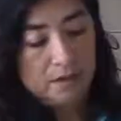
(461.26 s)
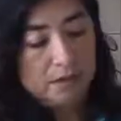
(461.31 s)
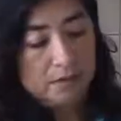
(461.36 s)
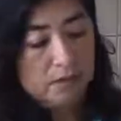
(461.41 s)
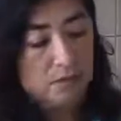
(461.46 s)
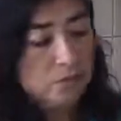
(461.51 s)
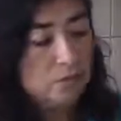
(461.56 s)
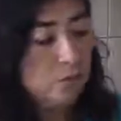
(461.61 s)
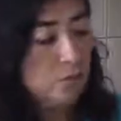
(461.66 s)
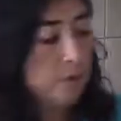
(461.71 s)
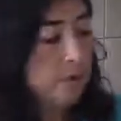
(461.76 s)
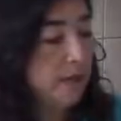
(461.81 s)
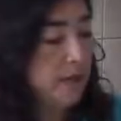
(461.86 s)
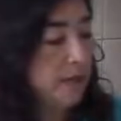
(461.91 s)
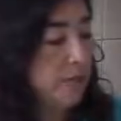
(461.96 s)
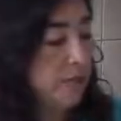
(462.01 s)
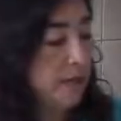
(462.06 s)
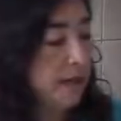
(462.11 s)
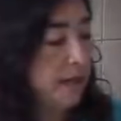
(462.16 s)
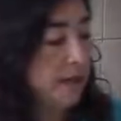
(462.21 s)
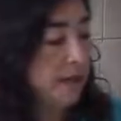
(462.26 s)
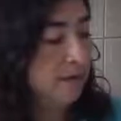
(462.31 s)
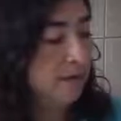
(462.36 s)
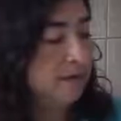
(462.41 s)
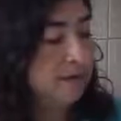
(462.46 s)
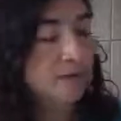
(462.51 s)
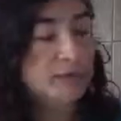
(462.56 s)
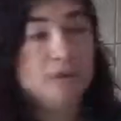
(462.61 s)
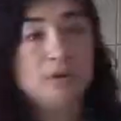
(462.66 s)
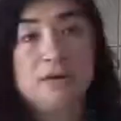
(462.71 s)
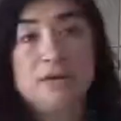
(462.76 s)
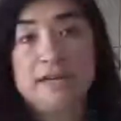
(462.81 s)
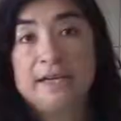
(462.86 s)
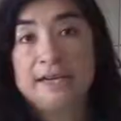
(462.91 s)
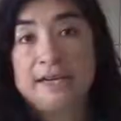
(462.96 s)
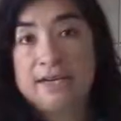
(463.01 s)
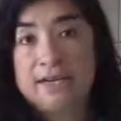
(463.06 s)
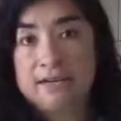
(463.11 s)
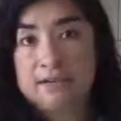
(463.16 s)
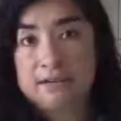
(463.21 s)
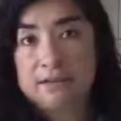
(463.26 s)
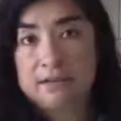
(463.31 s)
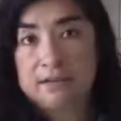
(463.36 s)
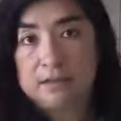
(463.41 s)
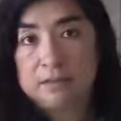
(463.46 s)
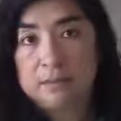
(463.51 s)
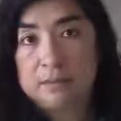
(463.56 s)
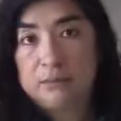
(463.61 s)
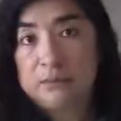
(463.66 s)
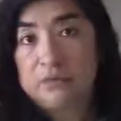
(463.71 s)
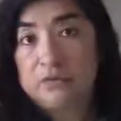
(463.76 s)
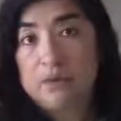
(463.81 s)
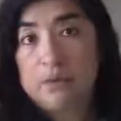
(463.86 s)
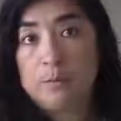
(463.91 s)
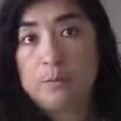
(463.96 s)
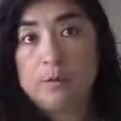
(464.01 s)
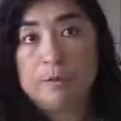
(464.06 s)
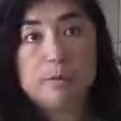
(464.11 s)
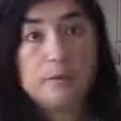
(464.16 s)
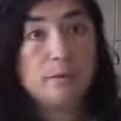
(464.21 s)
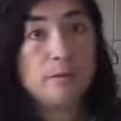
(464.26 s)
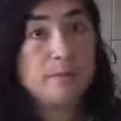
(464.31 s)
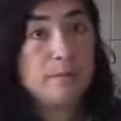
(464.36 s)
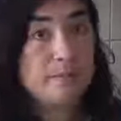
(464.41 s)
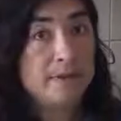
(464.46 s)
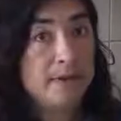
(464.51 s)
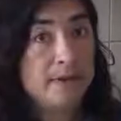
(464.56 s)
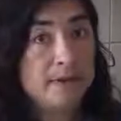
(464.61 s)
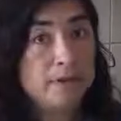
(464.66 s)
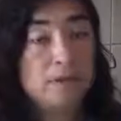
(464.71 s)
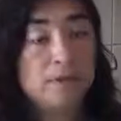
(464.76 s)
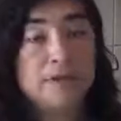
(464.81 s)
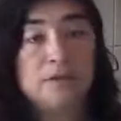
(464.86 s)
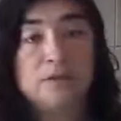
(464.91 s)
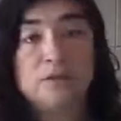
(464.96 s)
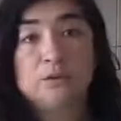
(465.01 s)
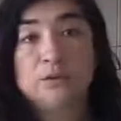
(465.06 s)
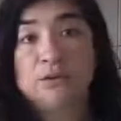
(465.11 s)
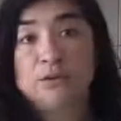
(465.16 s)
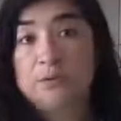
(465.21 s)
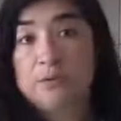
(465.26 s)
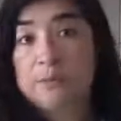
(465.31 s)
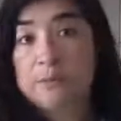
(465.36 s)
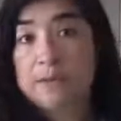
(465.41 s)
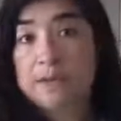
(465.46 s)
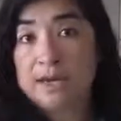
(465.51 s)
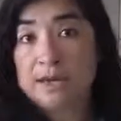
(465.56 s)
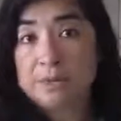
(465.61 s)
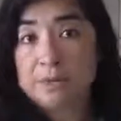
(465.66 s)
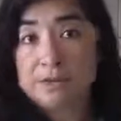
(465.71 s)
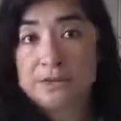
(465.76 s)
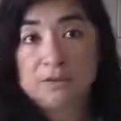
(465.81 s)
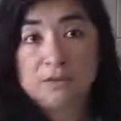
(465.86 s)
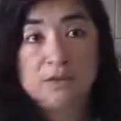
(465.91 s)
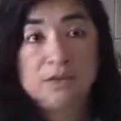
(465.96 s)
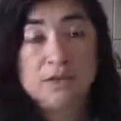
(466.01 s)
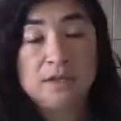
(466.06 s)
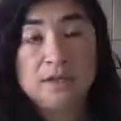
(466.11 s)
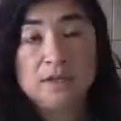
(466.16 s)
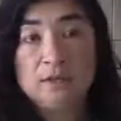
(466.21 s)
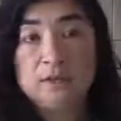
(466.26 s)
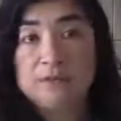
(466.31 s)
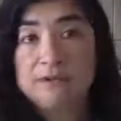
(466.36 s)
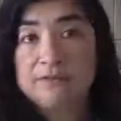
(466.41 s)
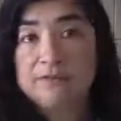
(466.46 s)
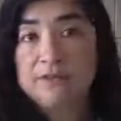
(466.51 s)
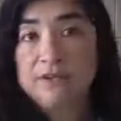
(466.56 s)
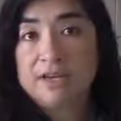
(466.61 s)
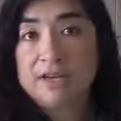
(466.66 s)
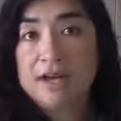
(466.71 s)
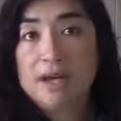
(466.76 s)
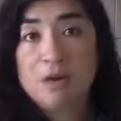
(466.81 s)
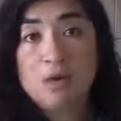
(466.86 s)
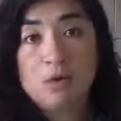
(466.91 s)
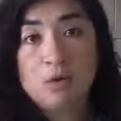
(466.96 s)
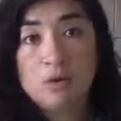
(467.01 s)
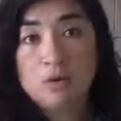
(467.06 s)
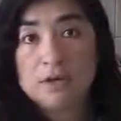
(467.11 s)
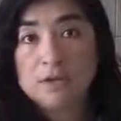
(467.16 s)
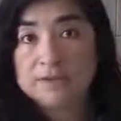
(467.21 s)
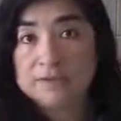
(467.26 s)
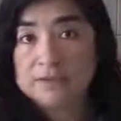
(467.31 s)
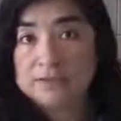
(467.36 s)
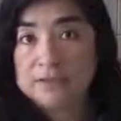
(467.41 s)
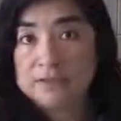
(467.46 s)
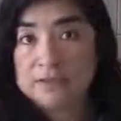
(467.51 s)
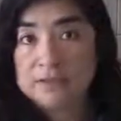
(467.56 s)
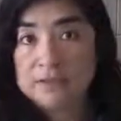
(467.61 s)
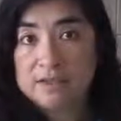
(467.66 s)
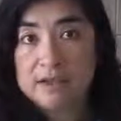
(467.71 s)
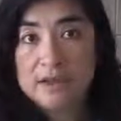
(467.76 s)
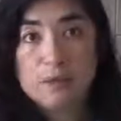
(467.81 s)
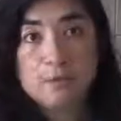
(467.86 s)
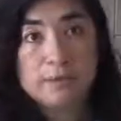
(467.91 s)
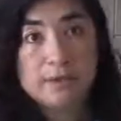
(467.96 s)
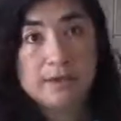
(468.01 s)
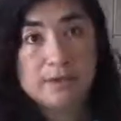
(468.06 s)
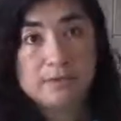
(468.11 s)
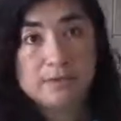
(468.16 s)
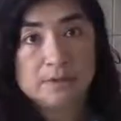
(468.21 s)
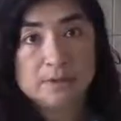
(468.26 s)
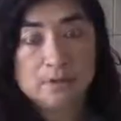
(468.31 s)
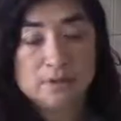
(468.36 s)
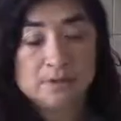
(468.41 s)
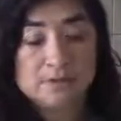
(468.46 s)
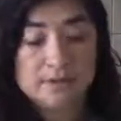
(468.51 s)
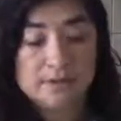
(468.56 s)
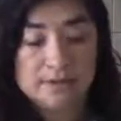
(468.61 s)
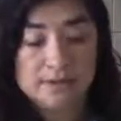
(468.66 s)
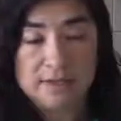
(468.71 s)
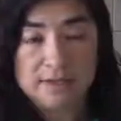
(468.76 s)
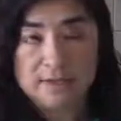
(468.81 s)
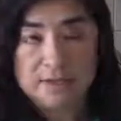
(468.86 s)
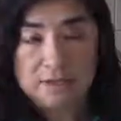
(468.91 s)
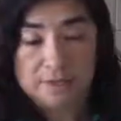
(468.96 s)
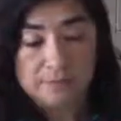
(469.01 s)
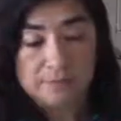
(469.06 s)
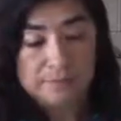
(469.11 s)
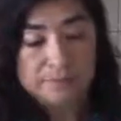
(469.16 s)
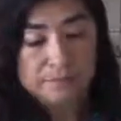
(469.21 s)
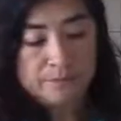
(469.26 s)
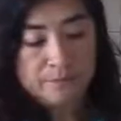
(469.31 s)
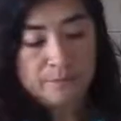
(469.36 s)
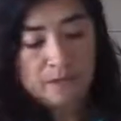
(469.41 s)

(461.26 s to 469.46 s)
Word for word: Yo voy a emplear silicona caliente, pero ustedes pueden emplear cualquier otro tipo de pegamento, silicona fría o cola sintética o pegamento instantáneo.